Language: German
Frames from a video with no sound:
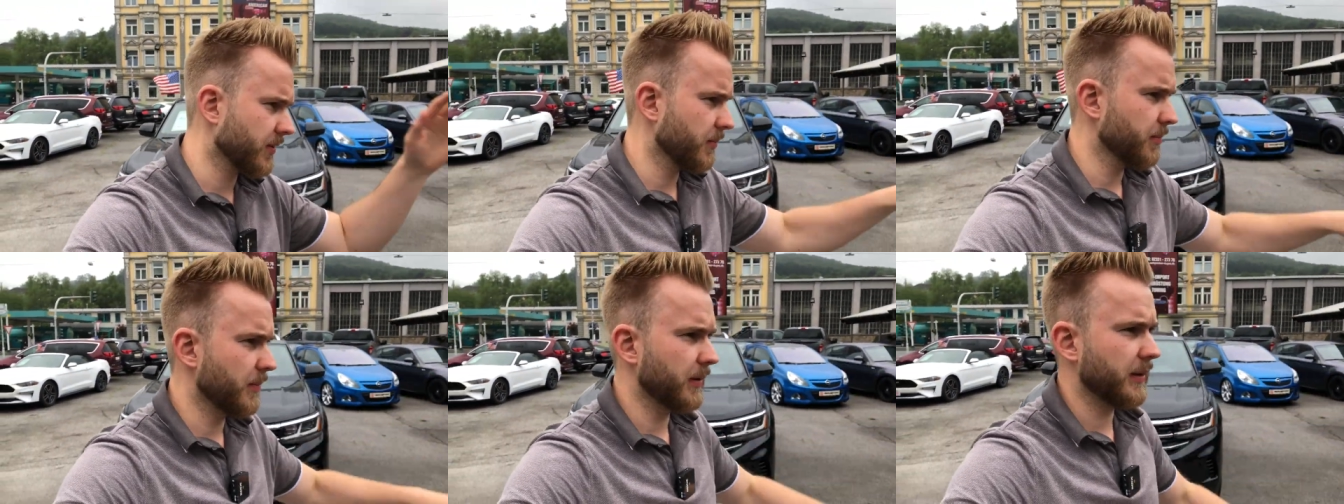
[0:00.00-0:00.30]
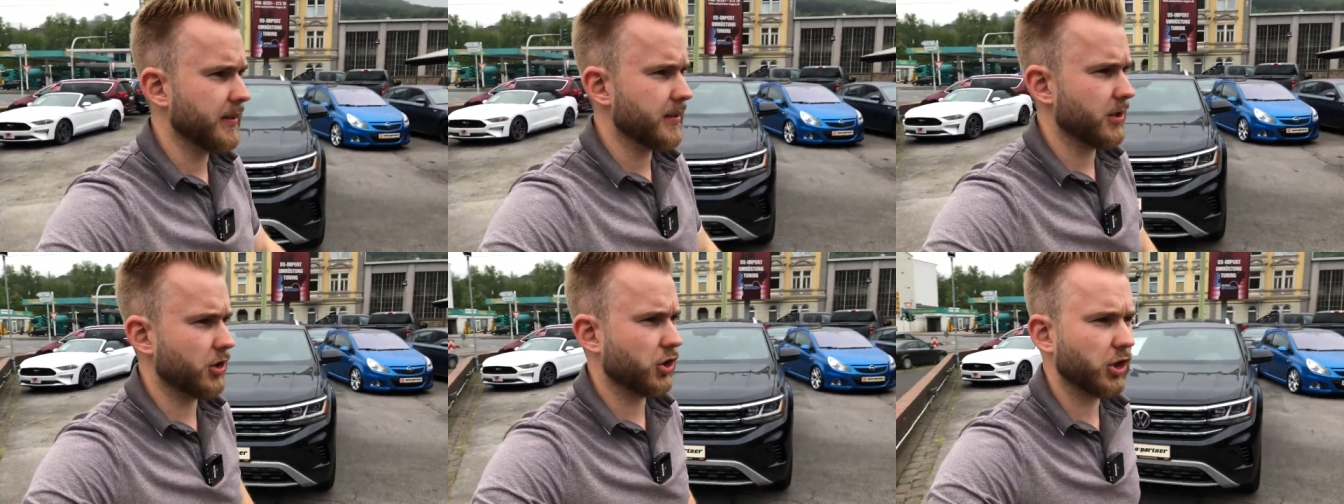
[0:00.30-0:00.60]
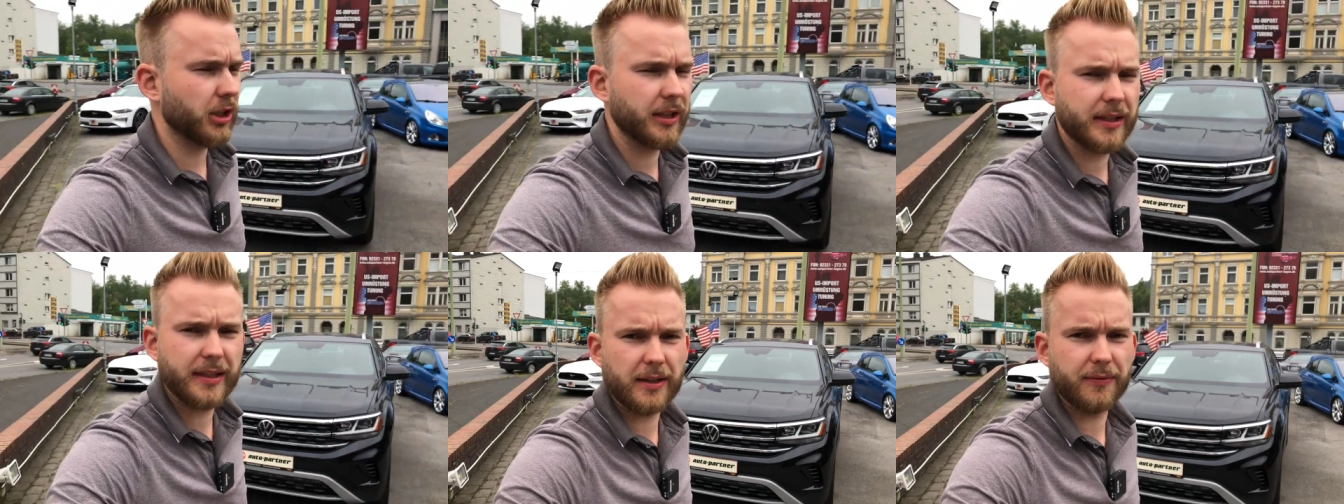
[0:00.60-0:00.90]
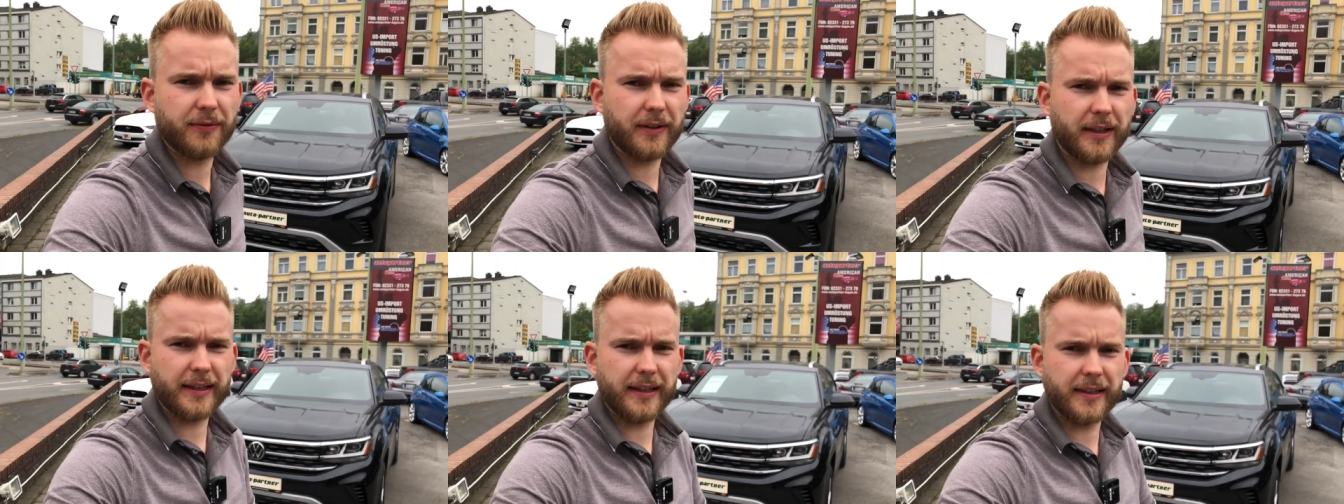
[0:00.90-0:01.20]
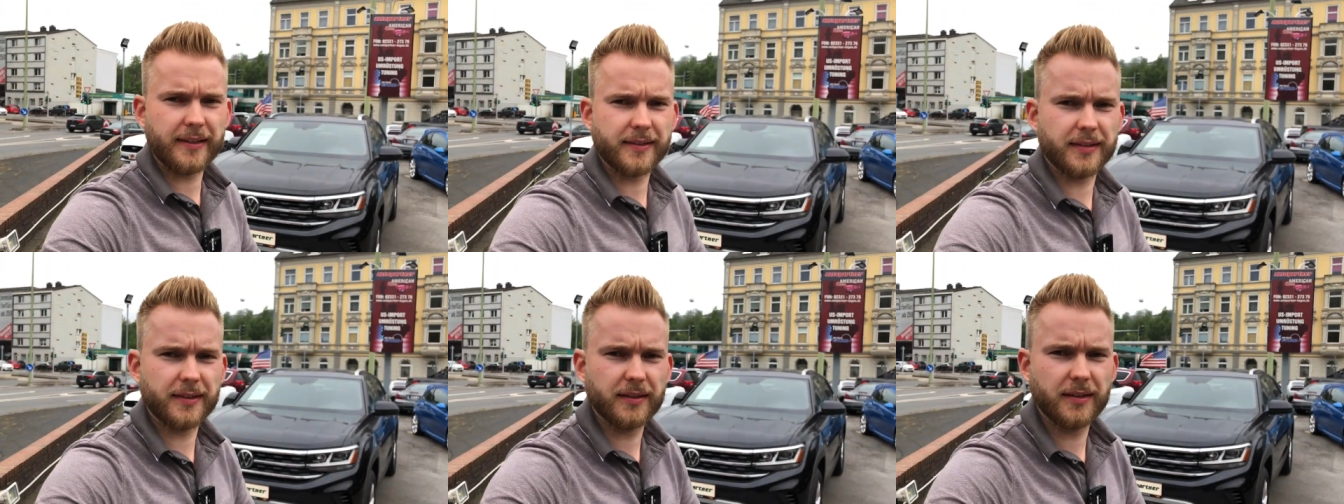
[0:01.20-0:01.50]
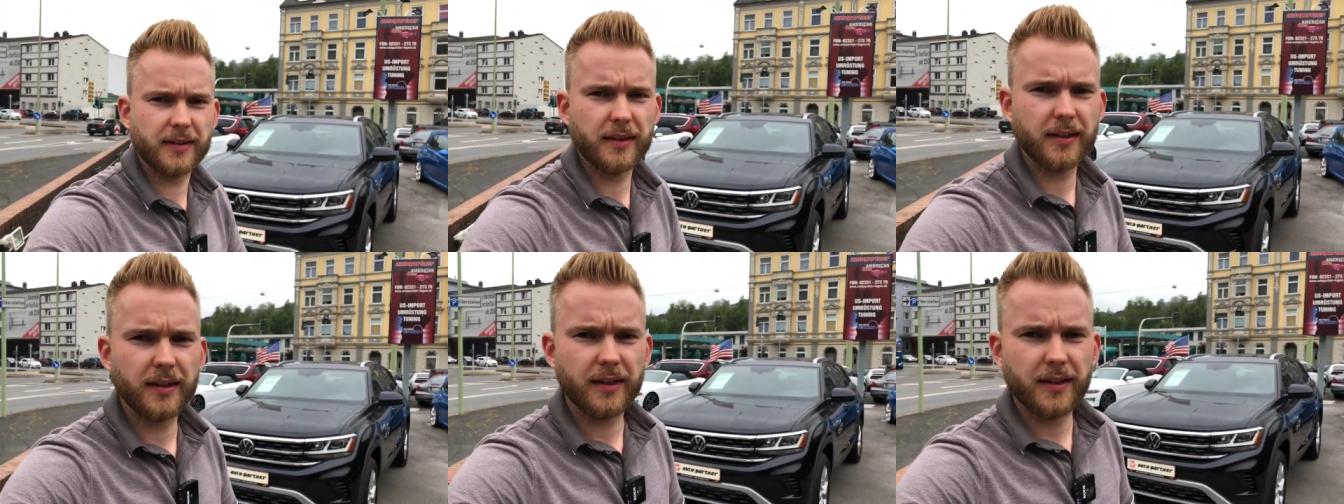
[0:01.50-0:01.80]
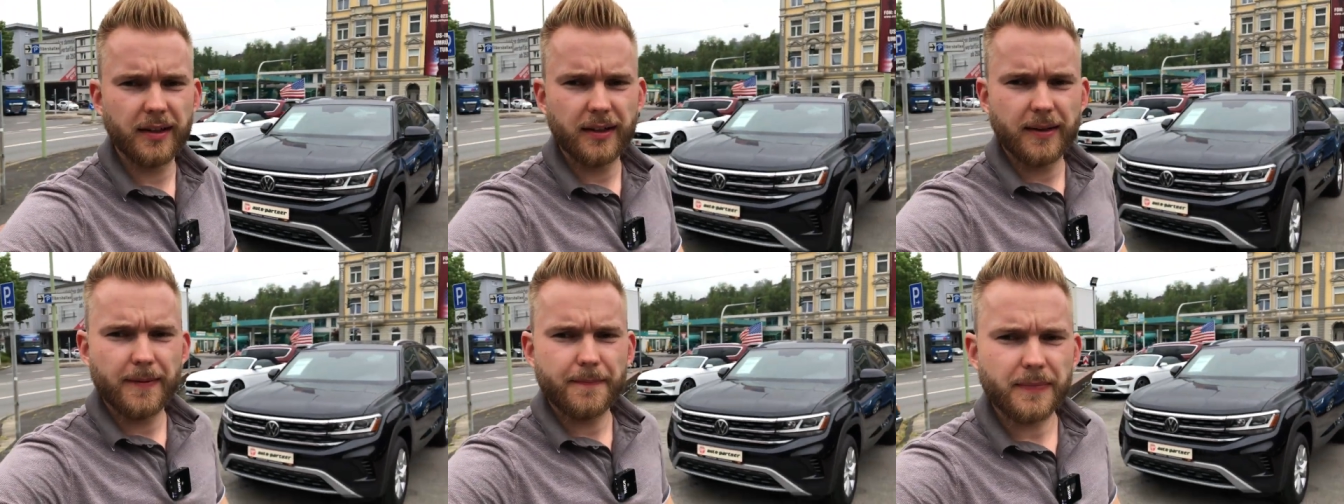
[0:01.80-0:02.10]
mit dieser Schrägheck-Variante.
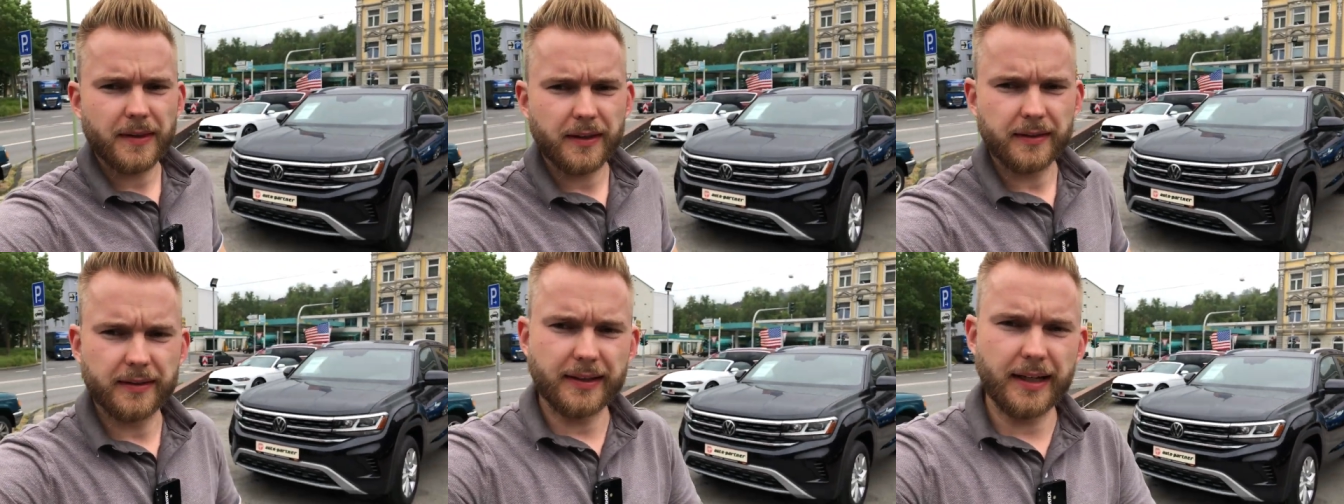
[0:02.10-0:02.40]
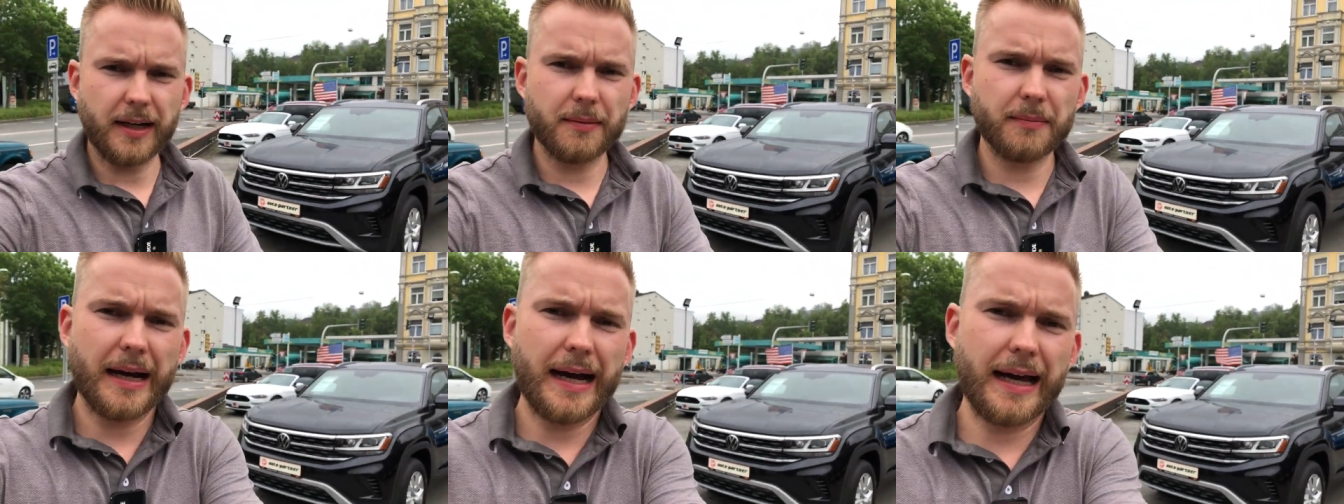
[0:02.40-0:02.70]
Die haben